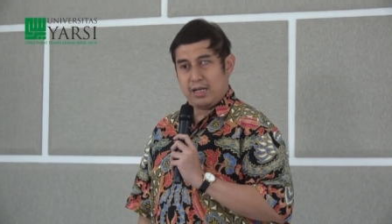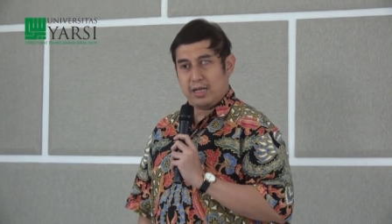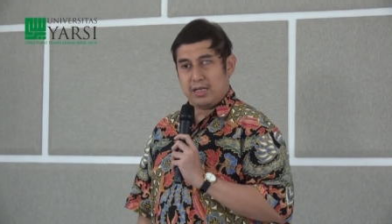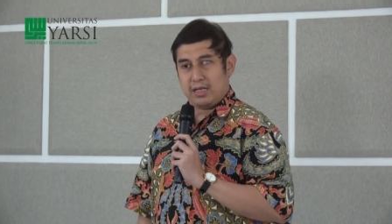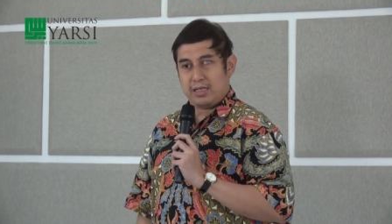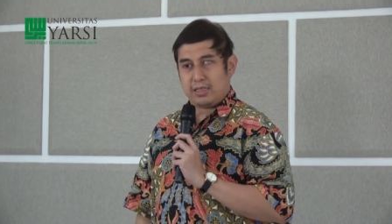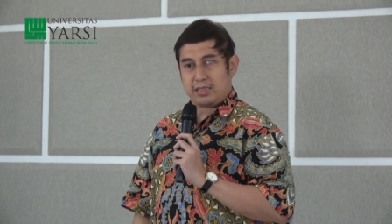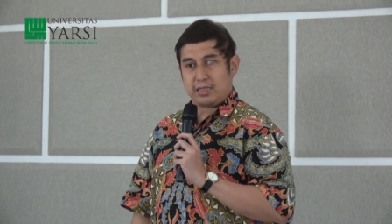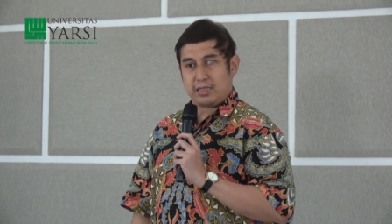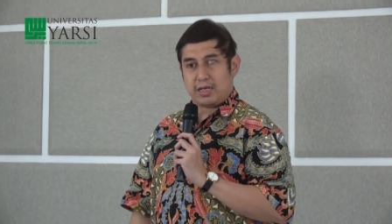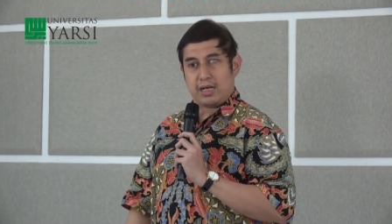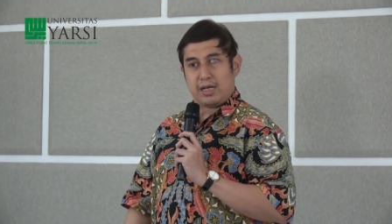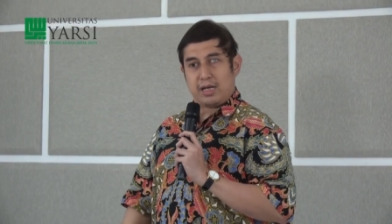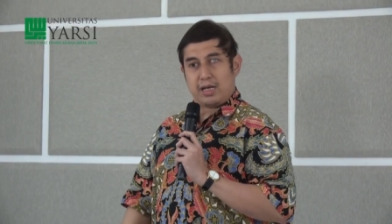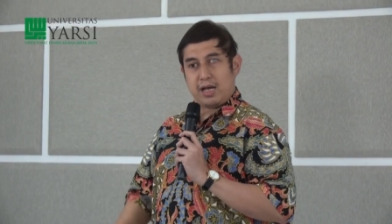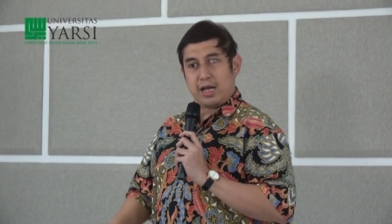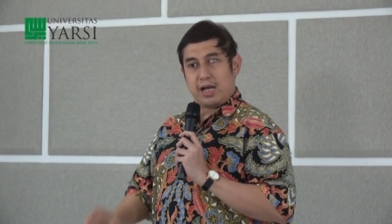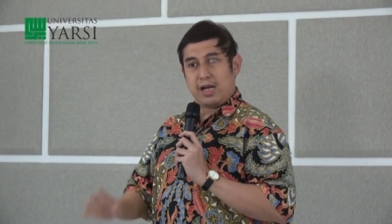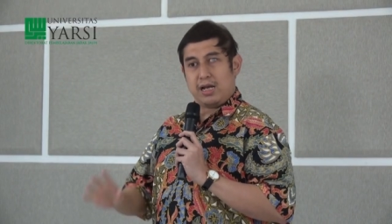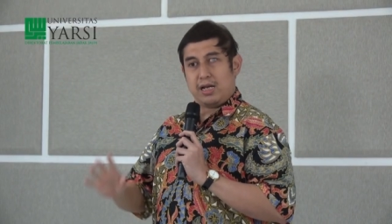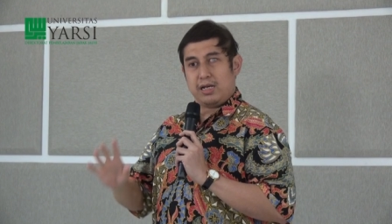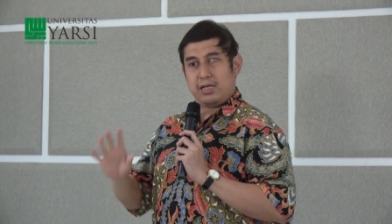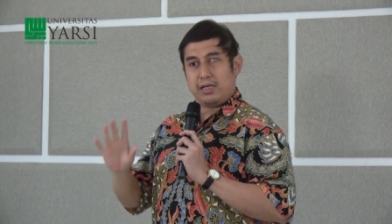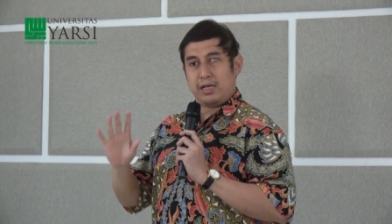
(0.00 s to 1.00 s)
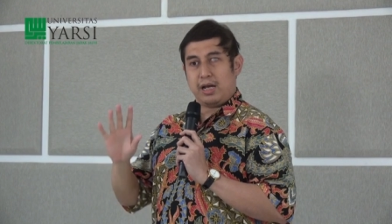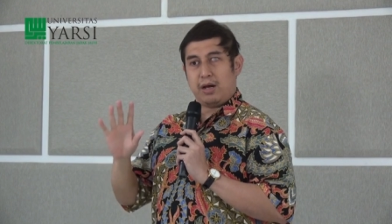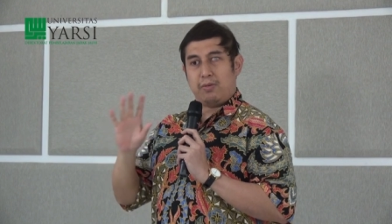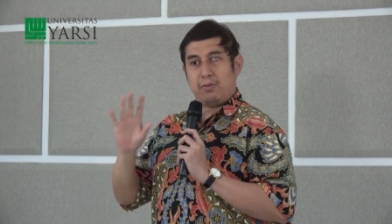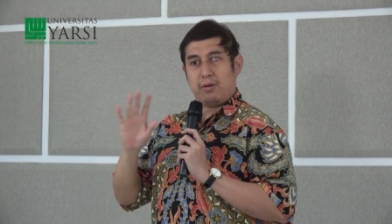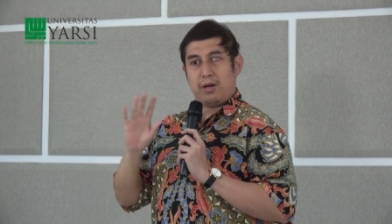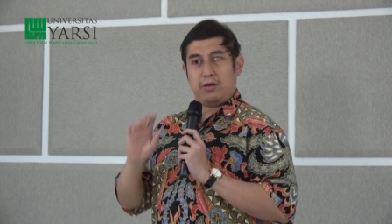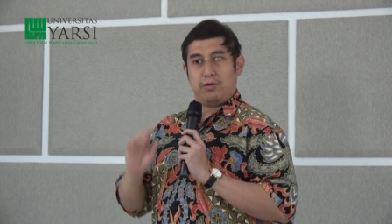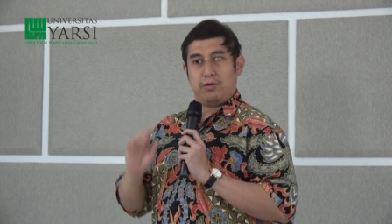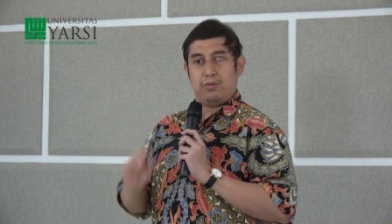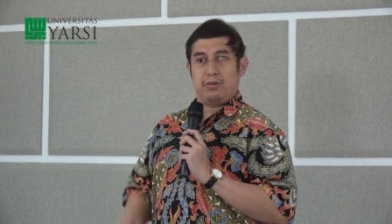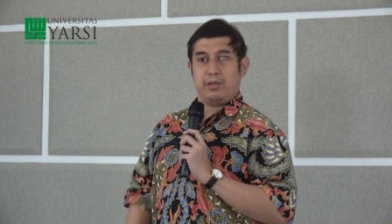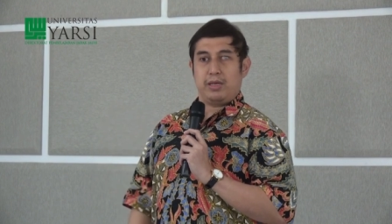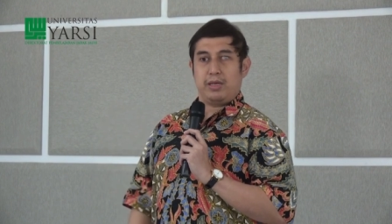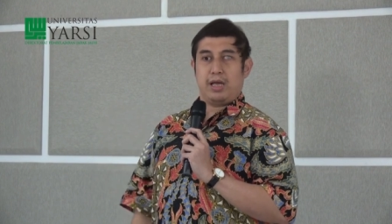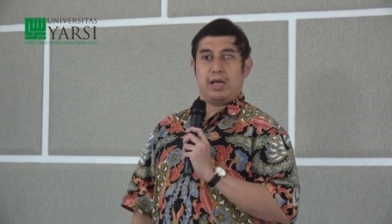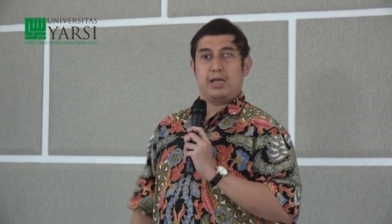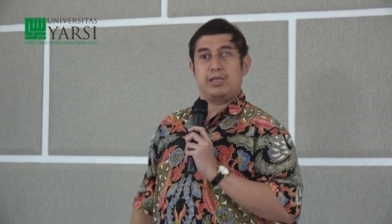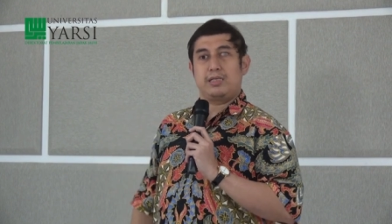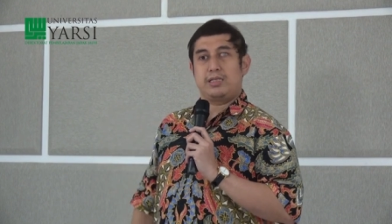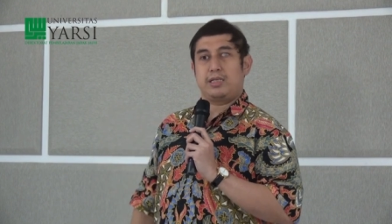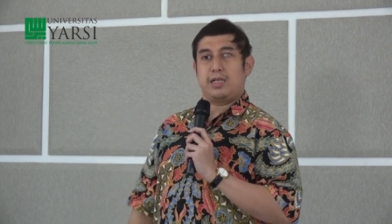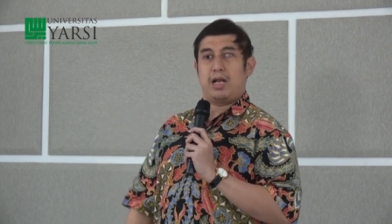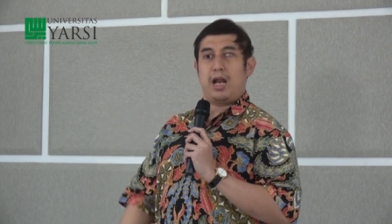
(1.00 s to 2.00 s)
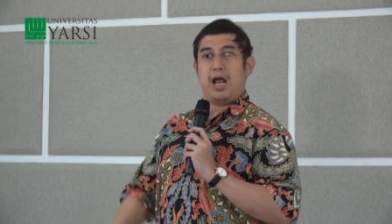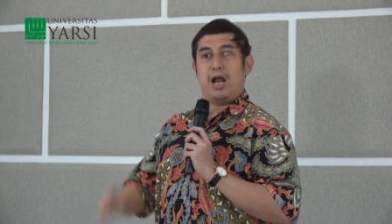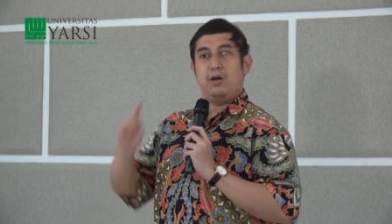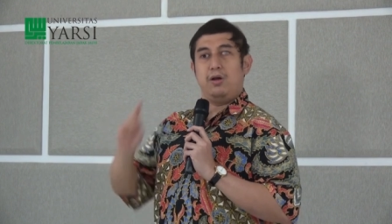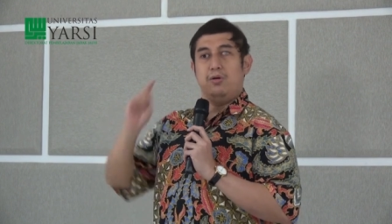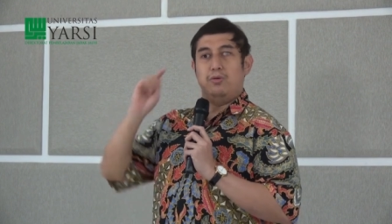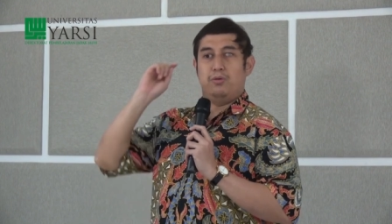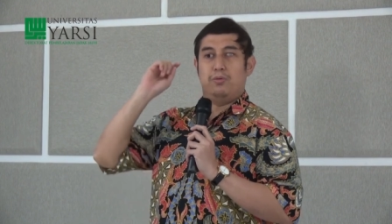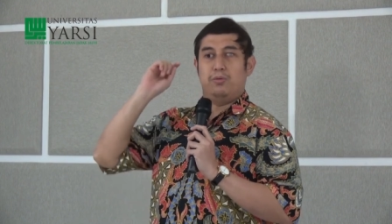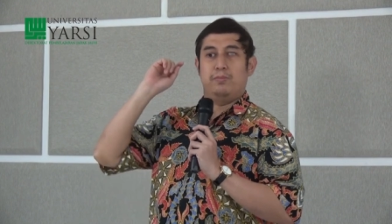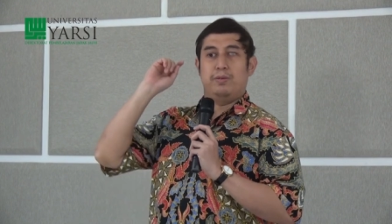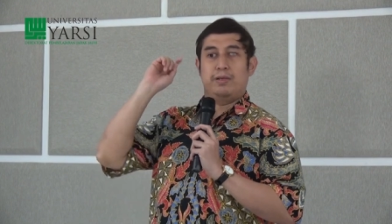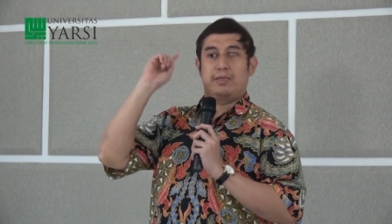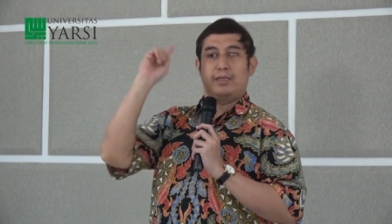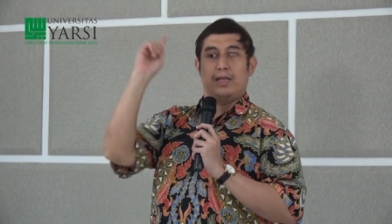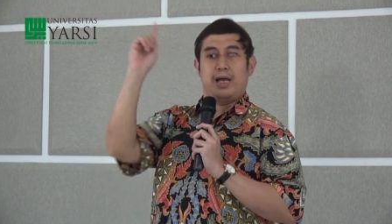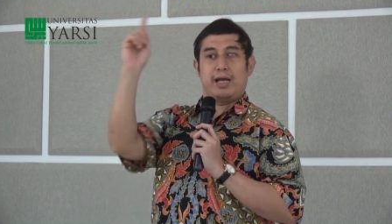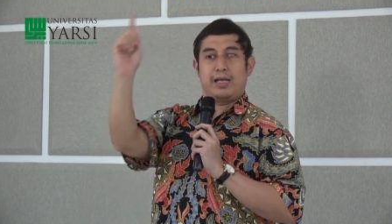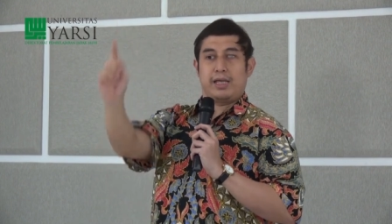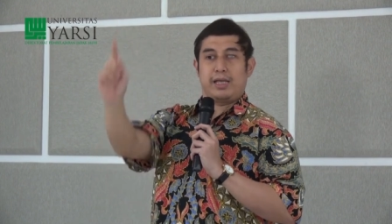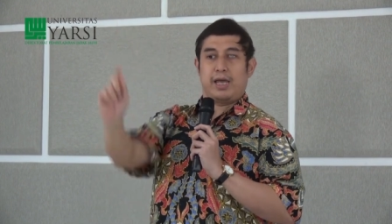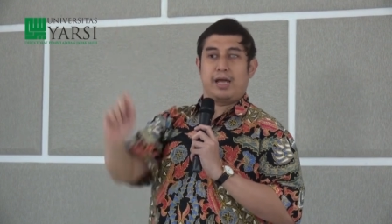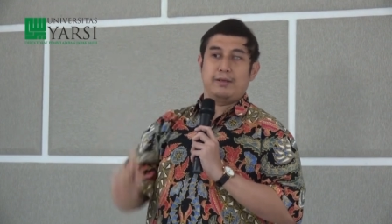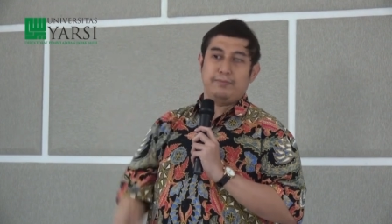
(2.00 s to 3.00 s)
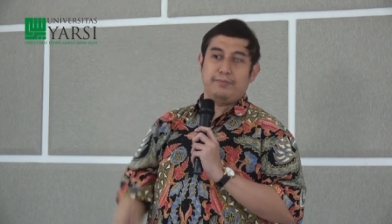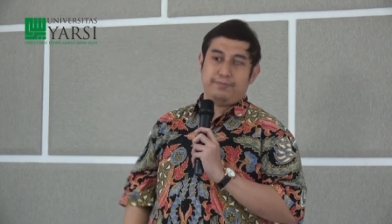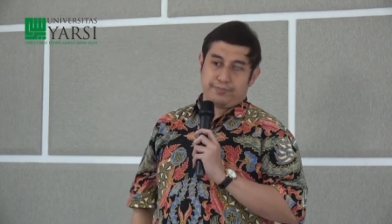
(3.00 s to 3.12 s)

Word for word: saya di awal kuliah selalu bertanya,